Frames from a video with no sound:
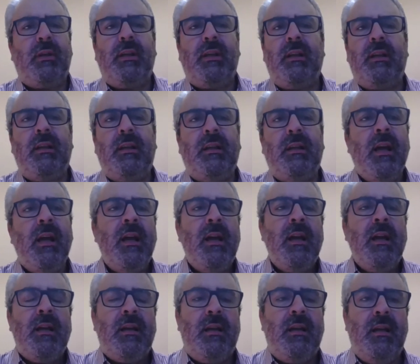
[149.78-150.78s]
y,
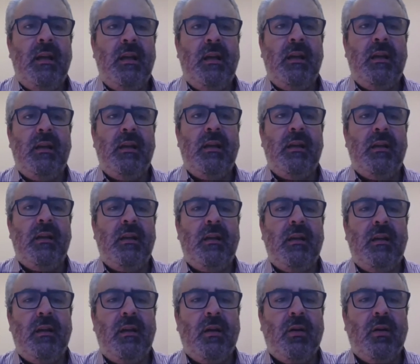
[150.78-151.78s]

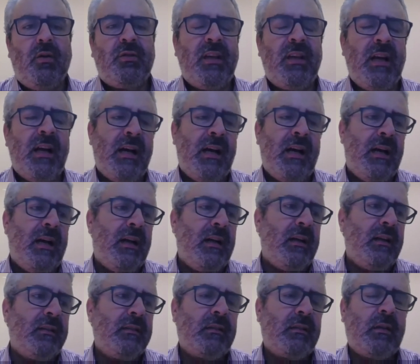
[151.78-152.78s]
y, o
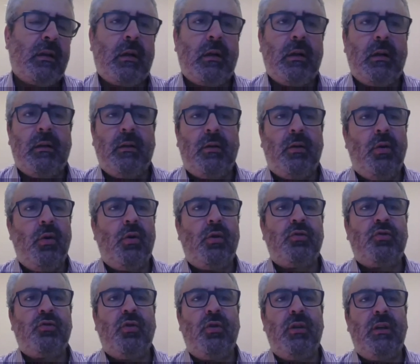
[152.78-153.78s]
sea, yo
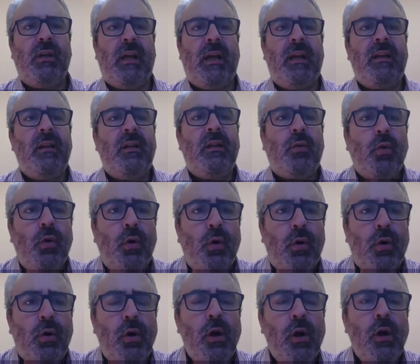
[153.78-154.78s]
soy
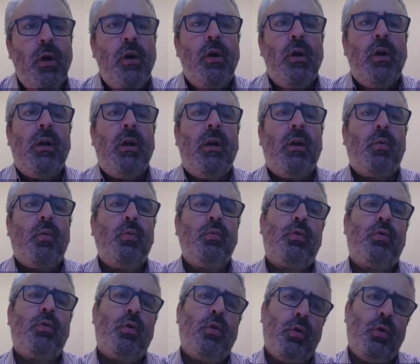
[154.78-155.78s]
editor eh,
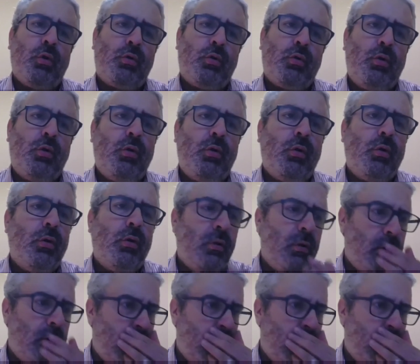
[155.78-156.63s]
junto con otro